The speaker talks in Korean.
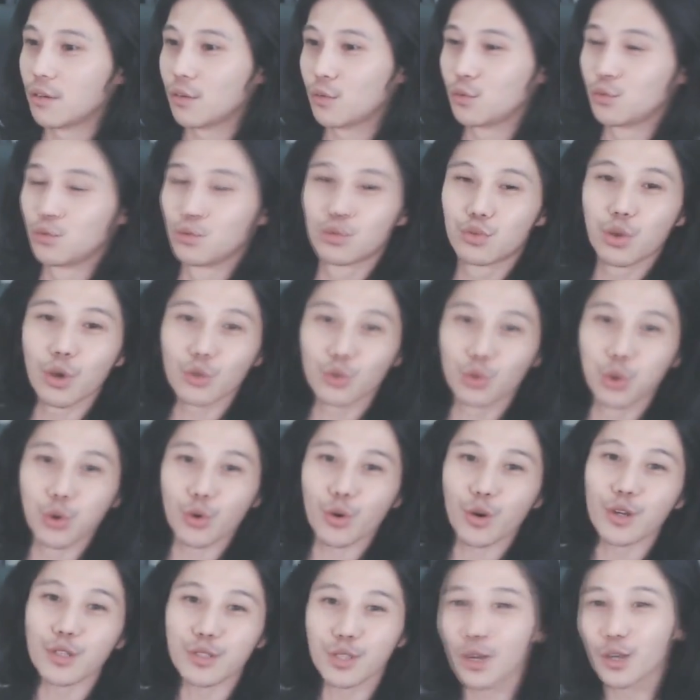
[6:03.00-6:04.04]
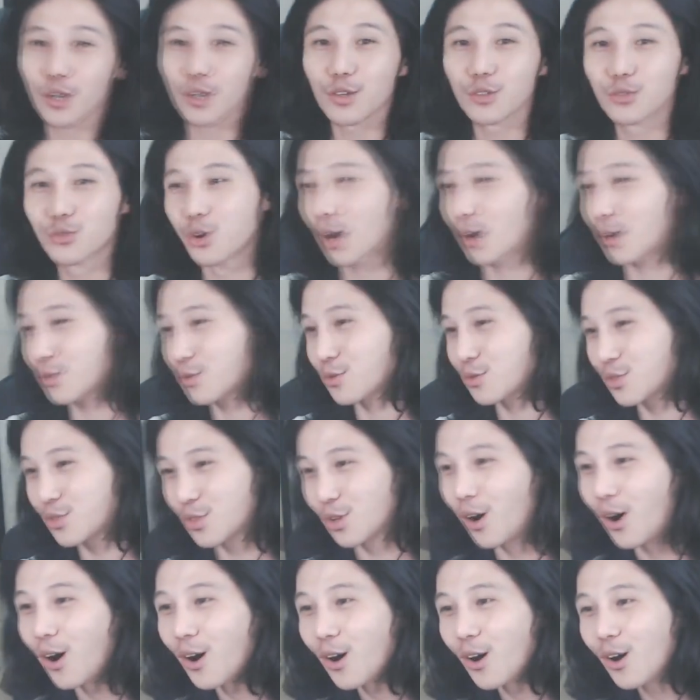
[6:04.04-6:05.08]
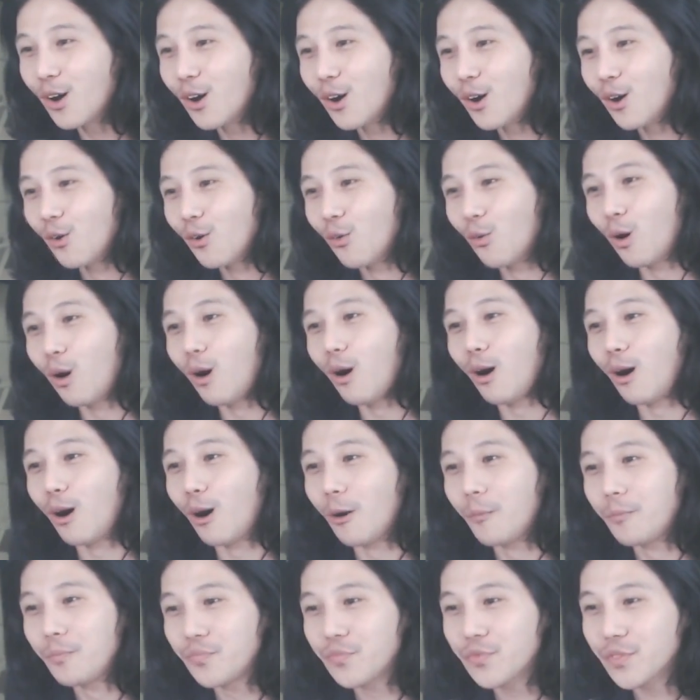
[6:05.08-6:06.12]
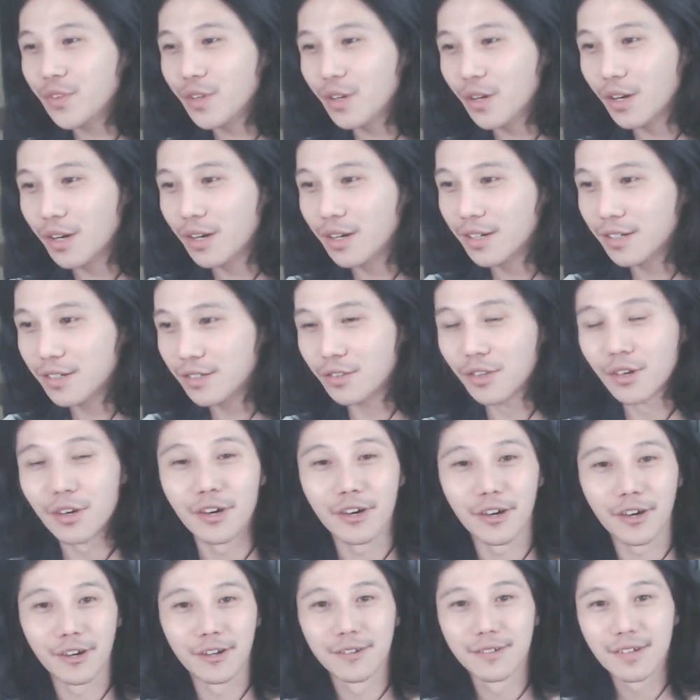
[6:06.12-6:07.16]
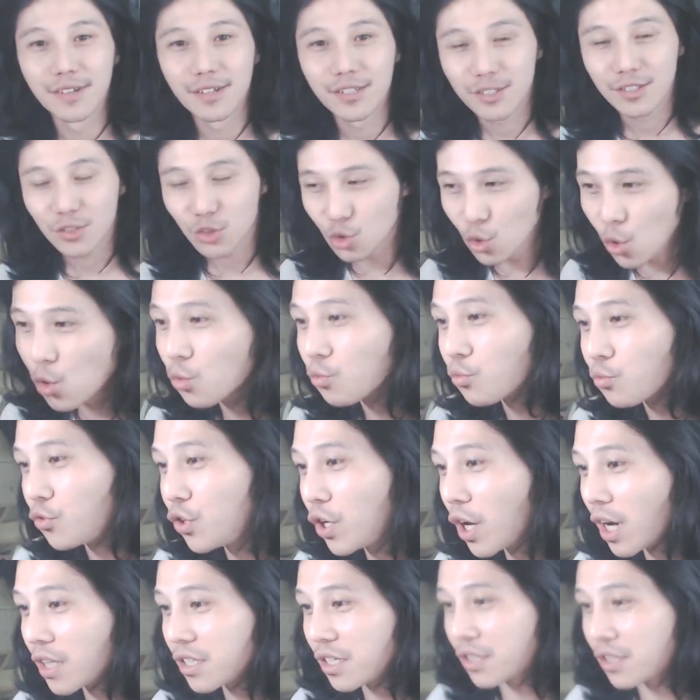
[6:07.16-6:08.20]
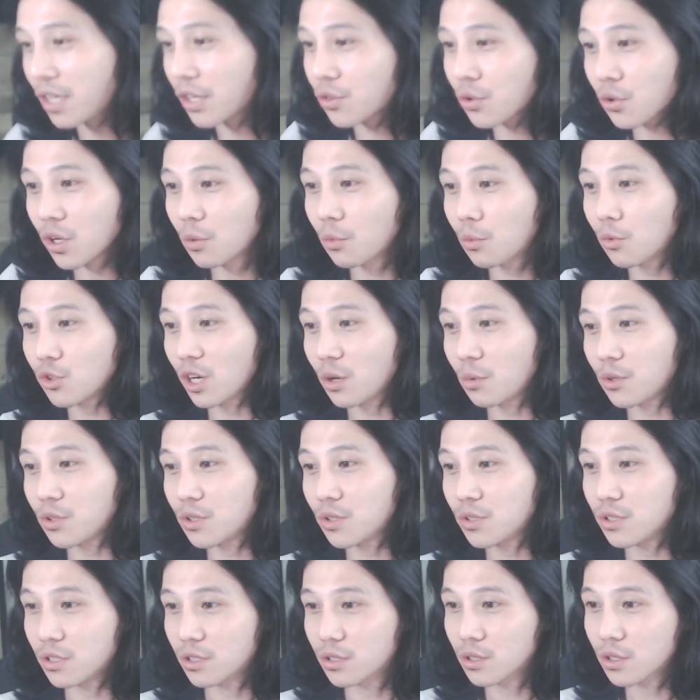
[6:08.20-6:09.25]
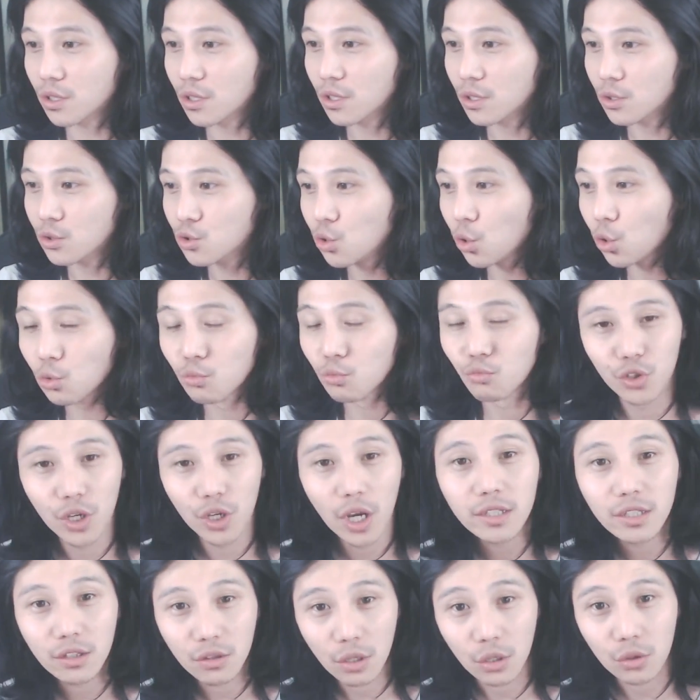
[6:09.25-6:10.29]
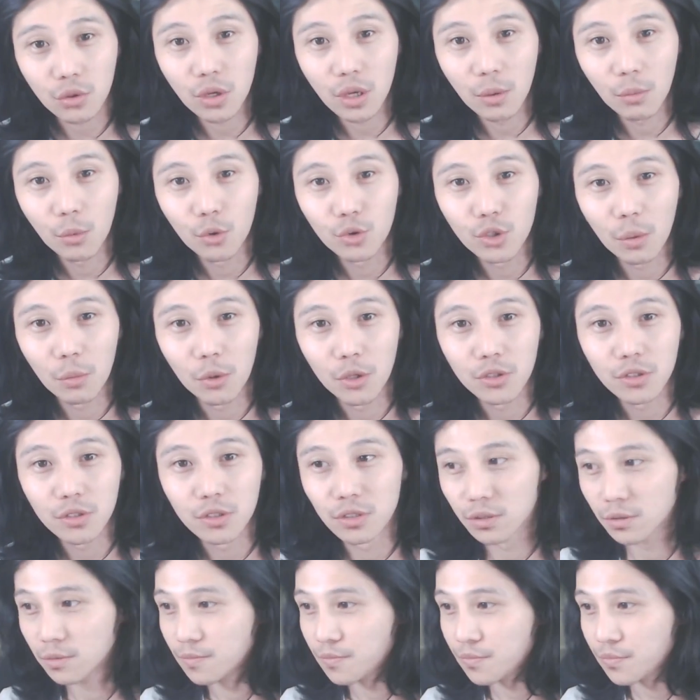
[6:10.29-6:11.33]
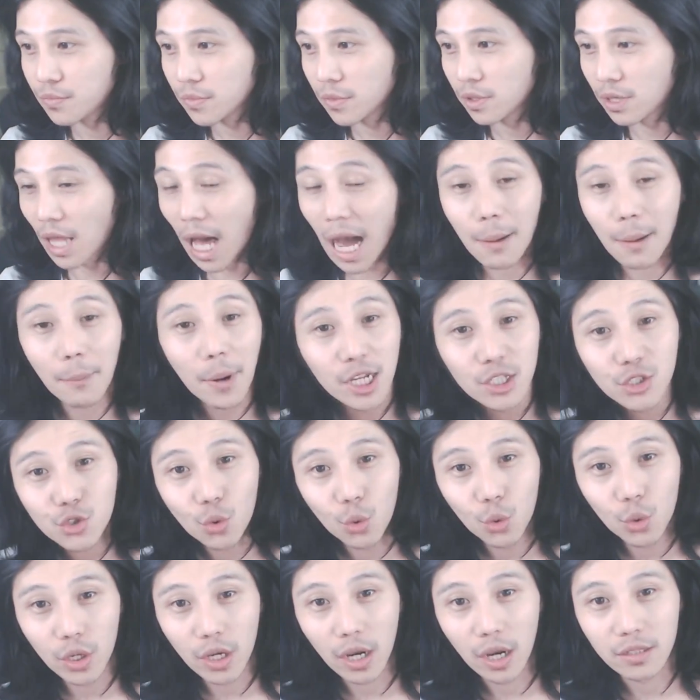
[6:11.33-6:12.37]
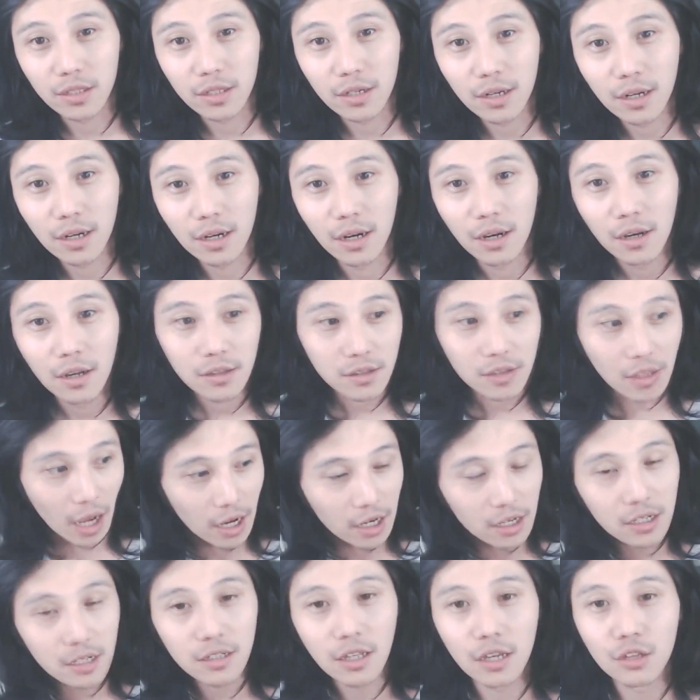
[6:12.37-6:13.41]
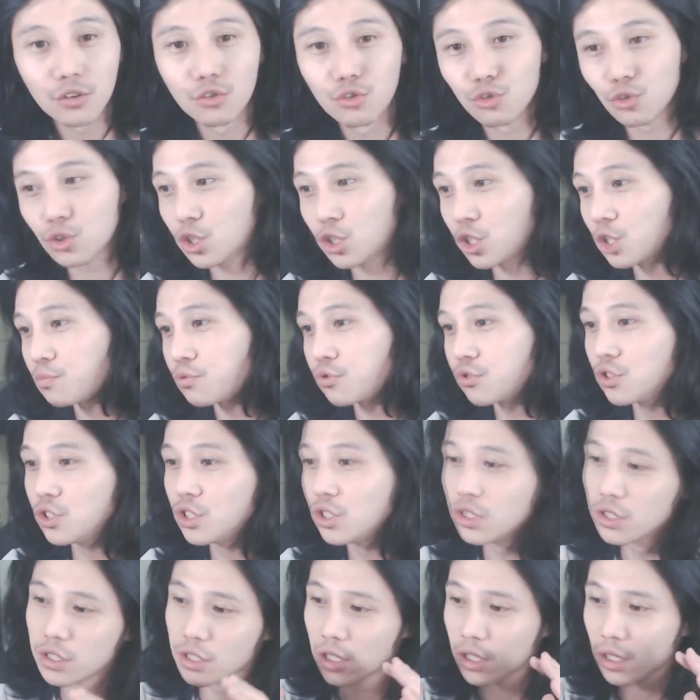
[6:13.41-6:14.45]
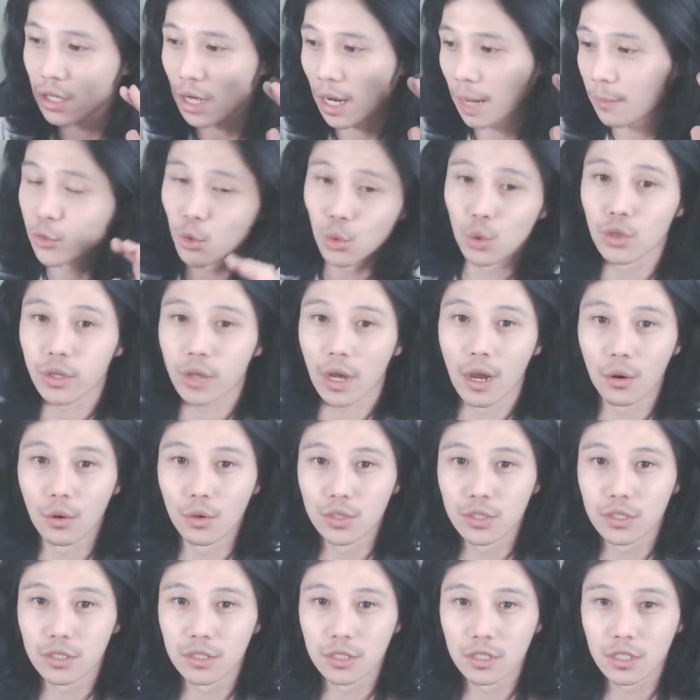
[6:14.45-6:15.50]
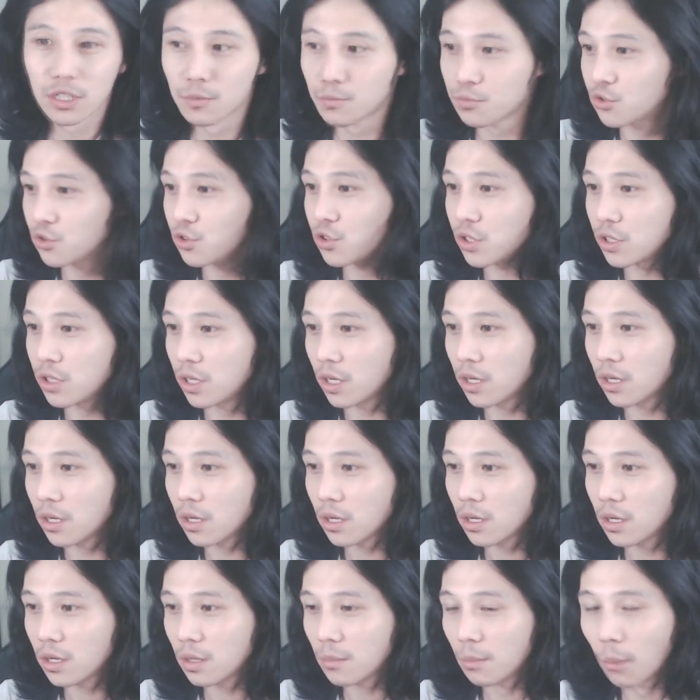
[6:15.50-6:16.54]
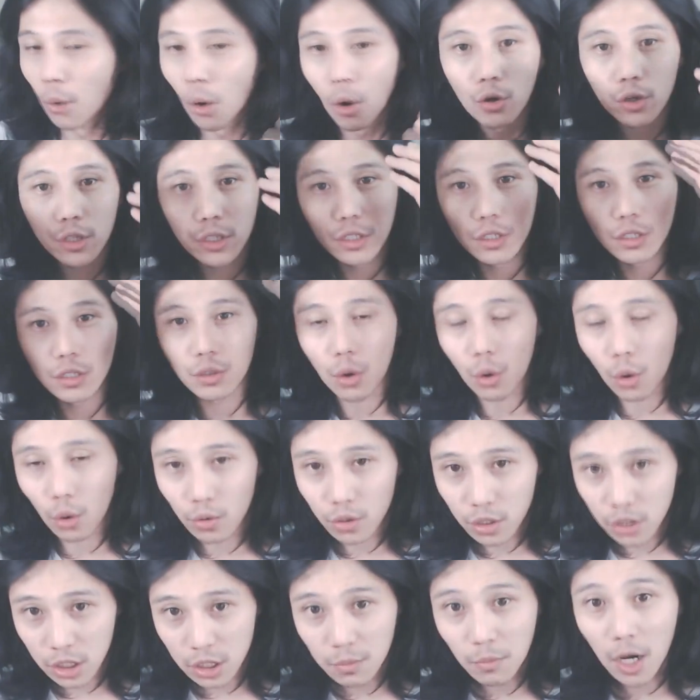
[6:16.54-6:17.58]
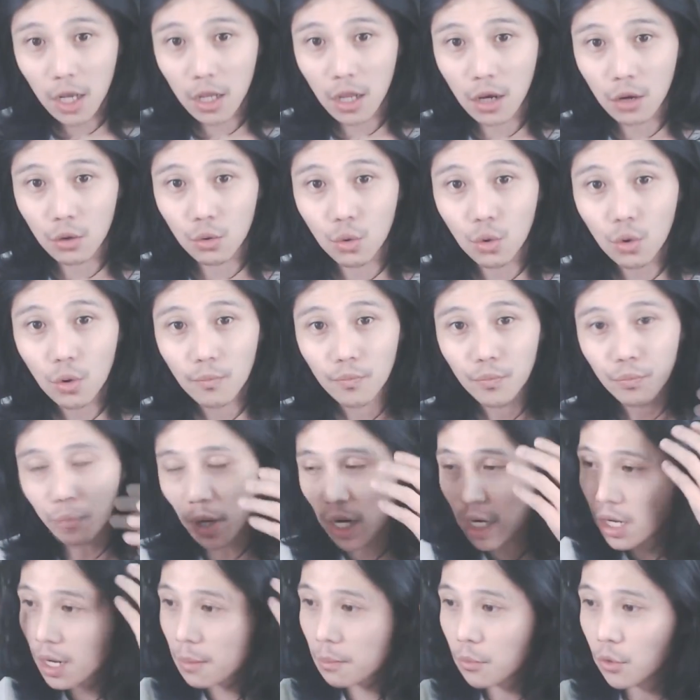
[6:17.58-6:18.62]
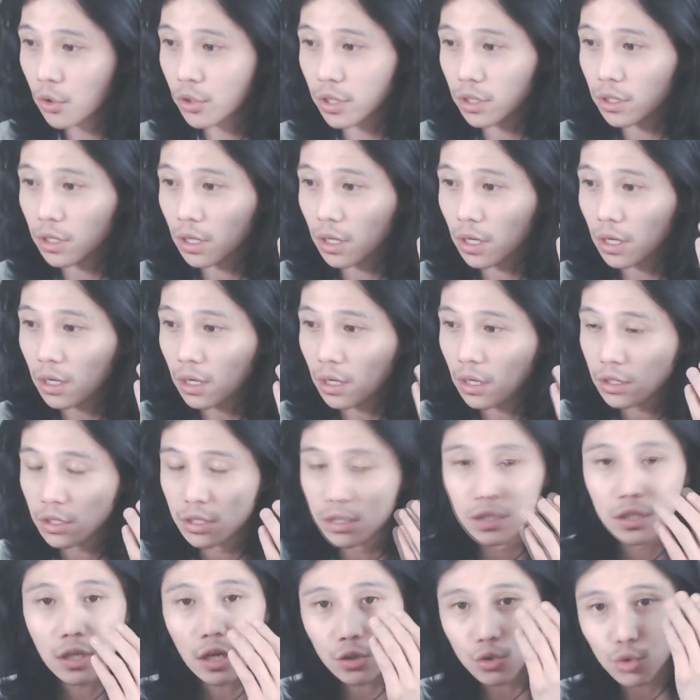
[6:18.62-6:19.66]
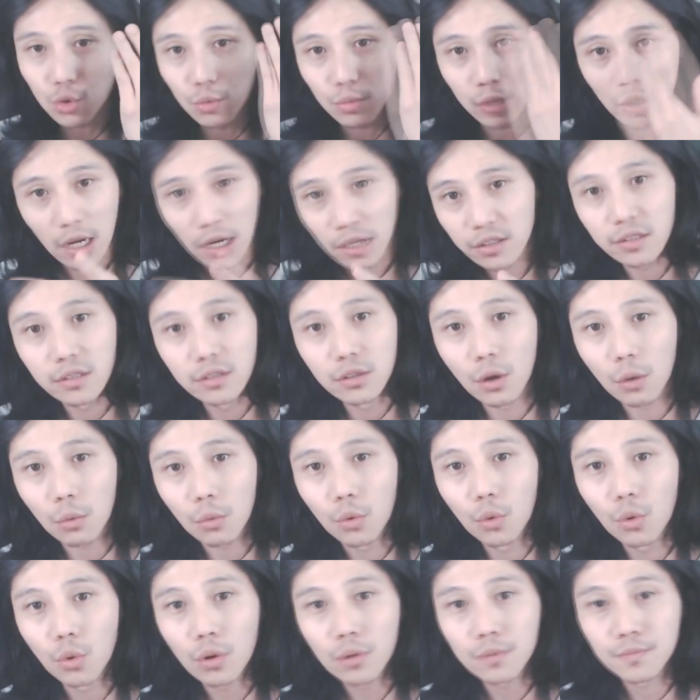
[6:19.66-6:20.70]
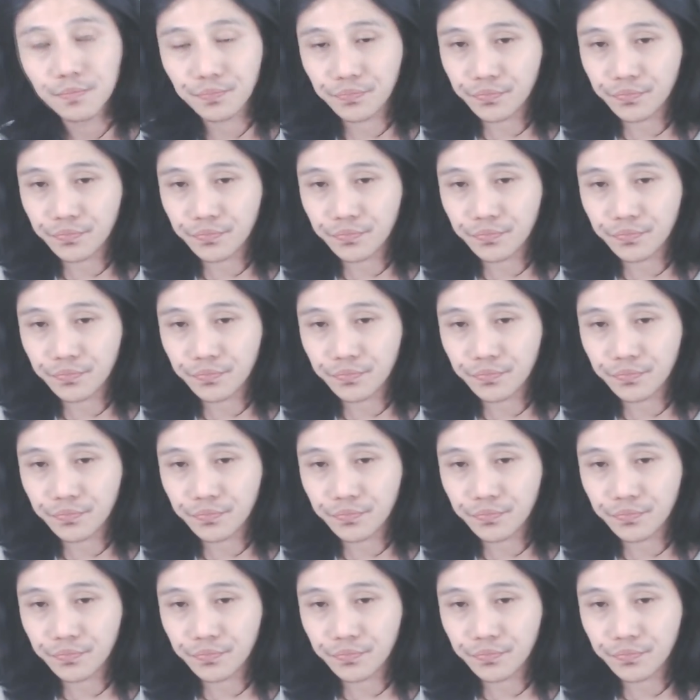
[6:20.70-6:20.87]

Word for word: 이 새끼 토라이 새끼인 줄 알았어 진짜 와 근데 조금 위안이 됐던 게 뭐냐면은 조금 위안이 됐던 게 뭐냐면은 나만 쫀 게 아니라 다른 애들도 그 분위기에 압도를 당한 거지 그 분위기에 머리 이만하고 빨간 머리에다가 인상 좀 약간 더럽고